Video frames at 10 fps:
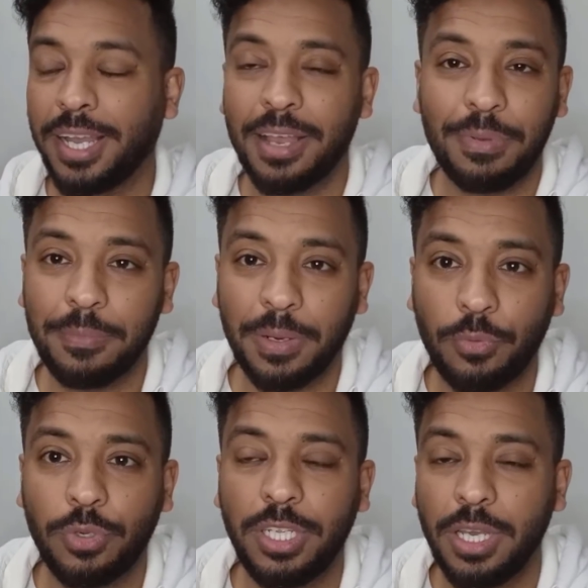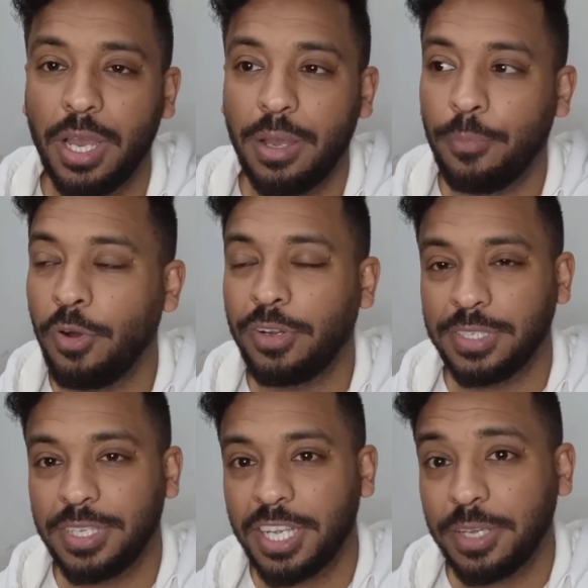غاب البلبولي
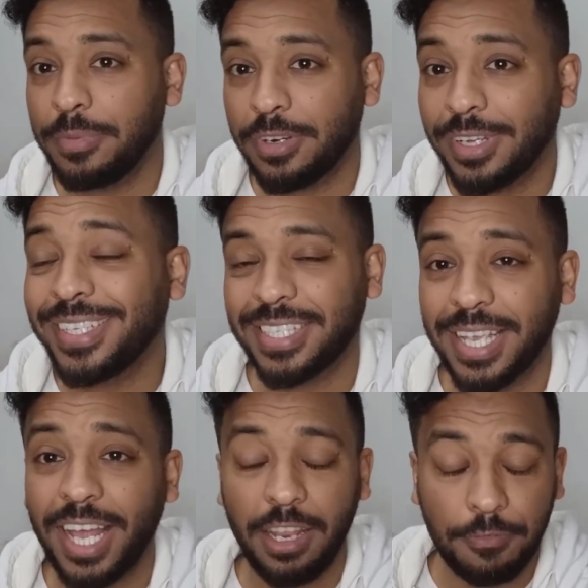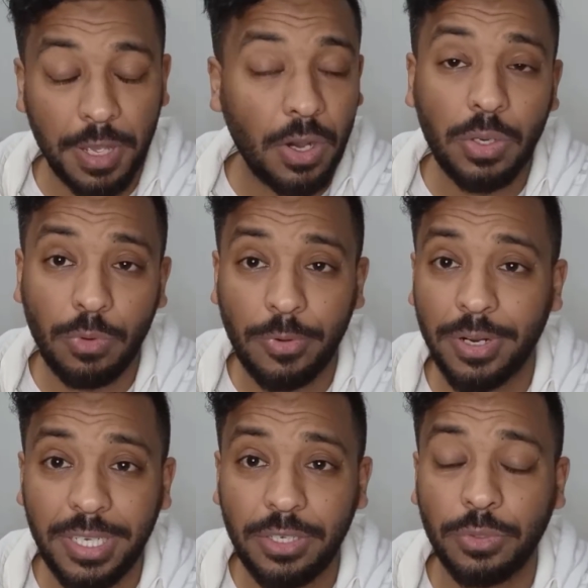منقذ النجم الرياضي الساحلي في أول
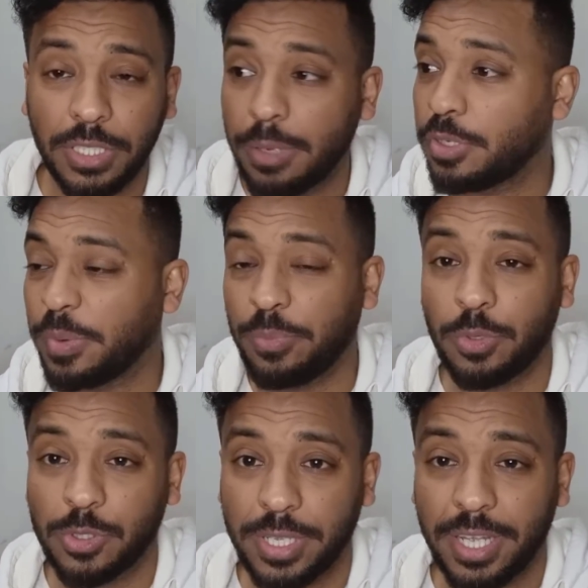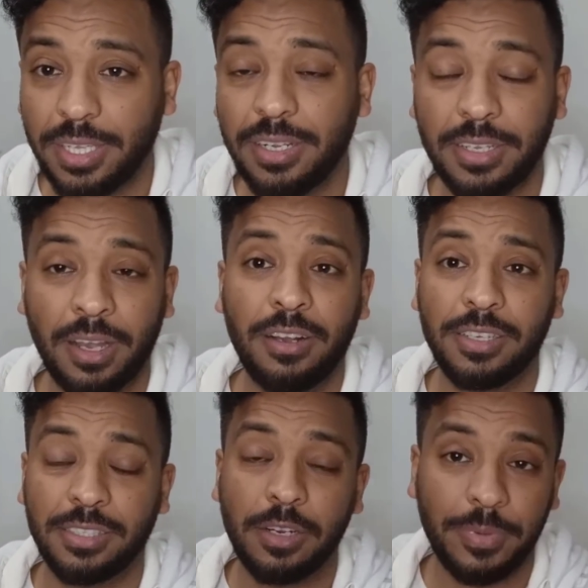مباراة ليه قدام شباب بلوزداد اللي
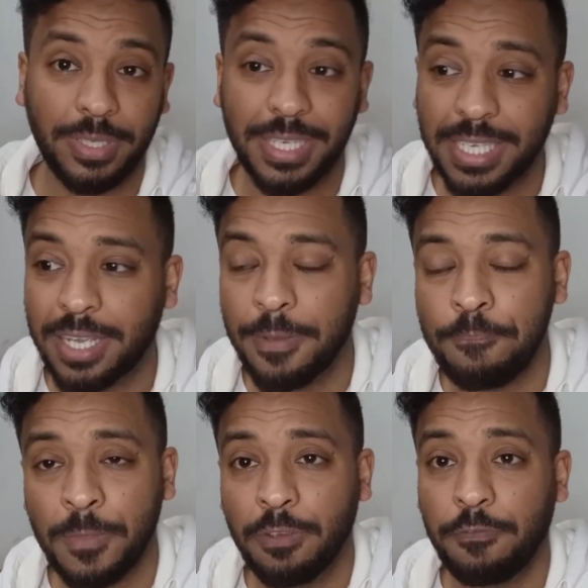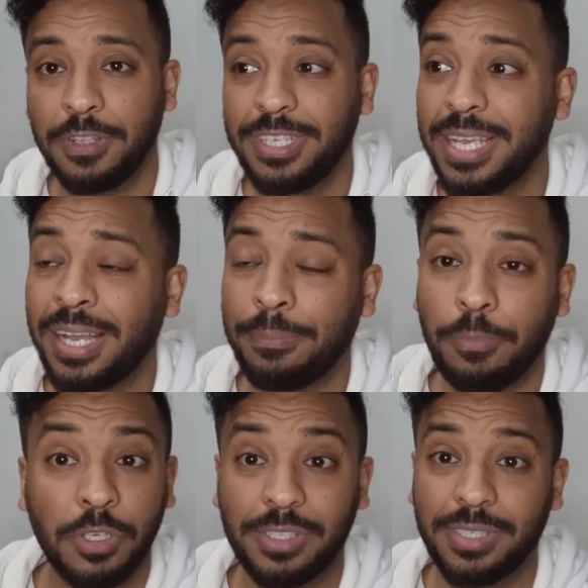أنقذ ضربة جزاء في الدقيقة
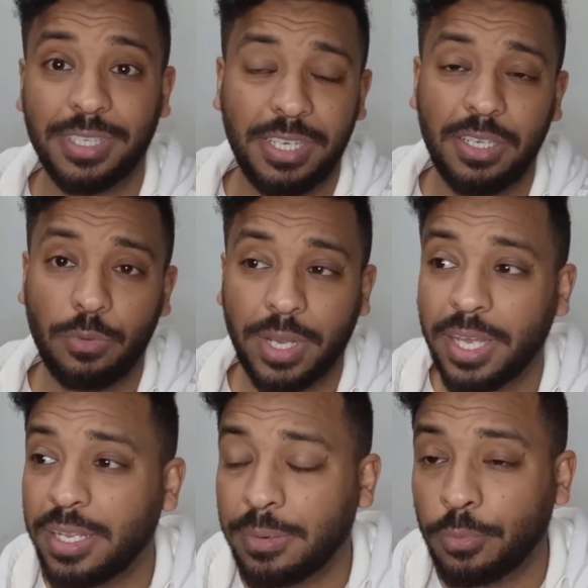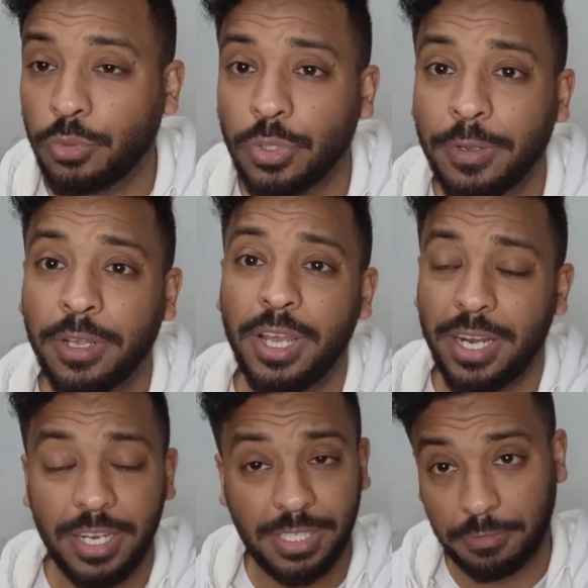بلس 90 وخلى البطولة
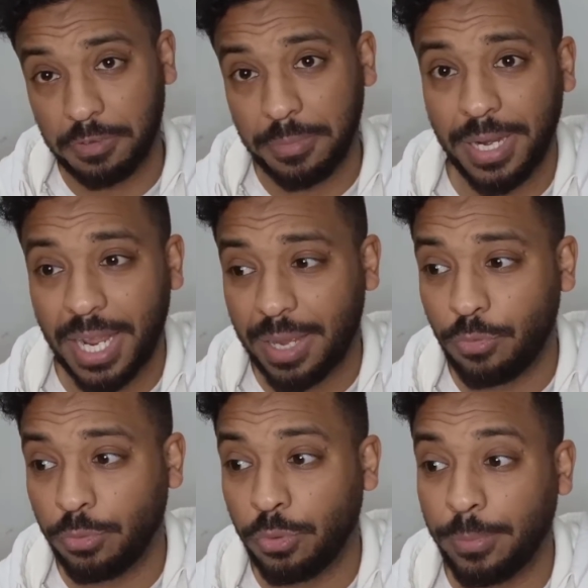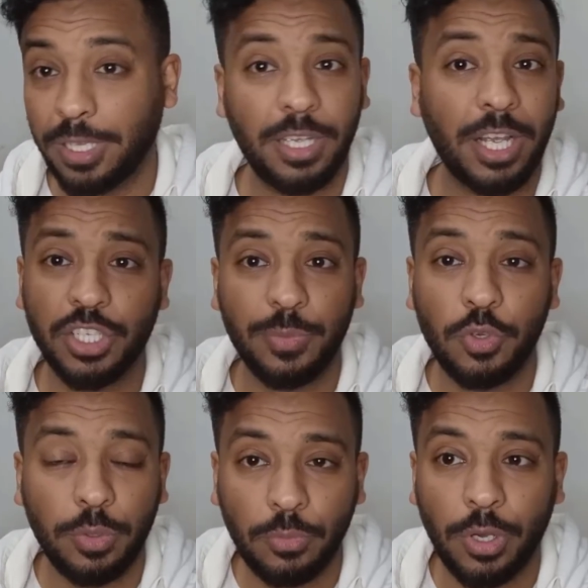لسه في الملعب وما ضيعش
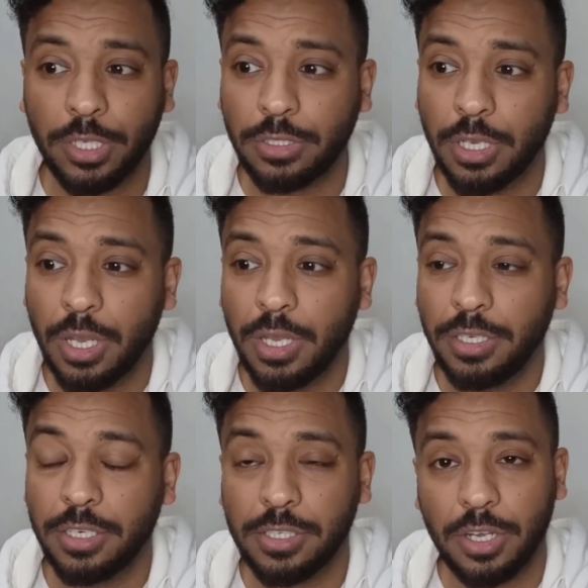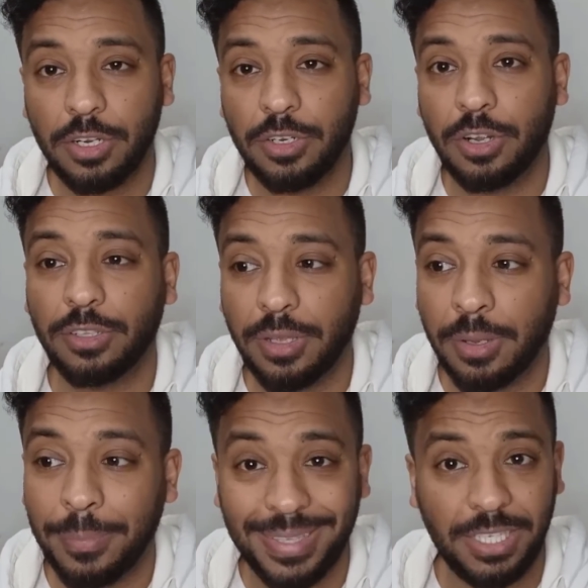منهم نقط يظهر
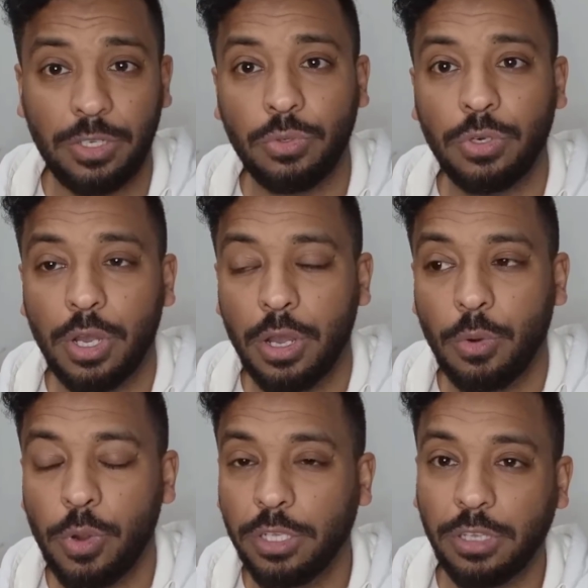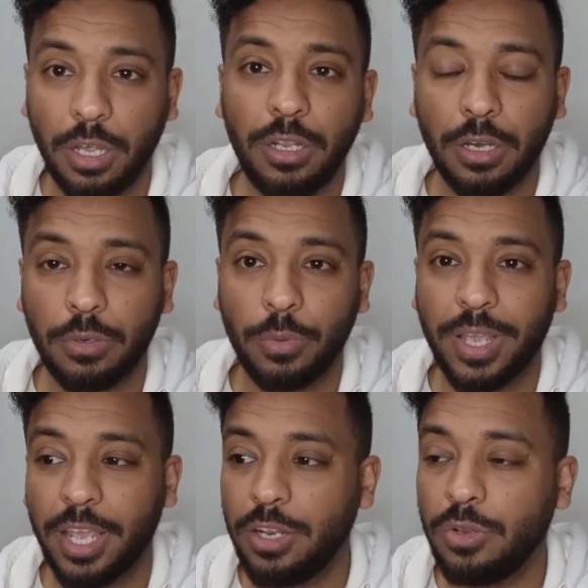النهارده بديله ويتألق
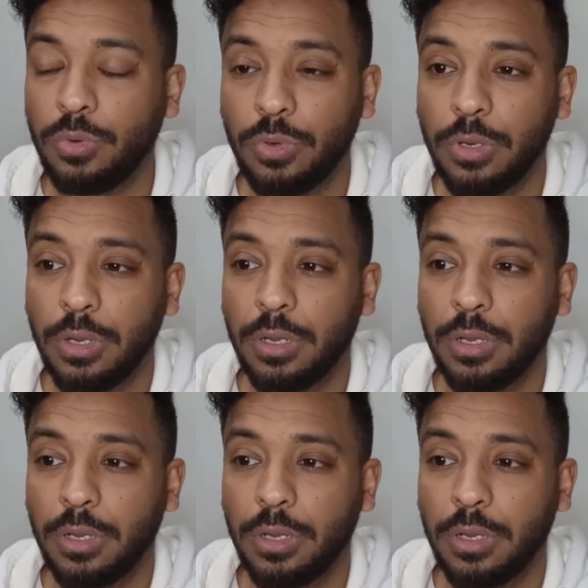وكأنه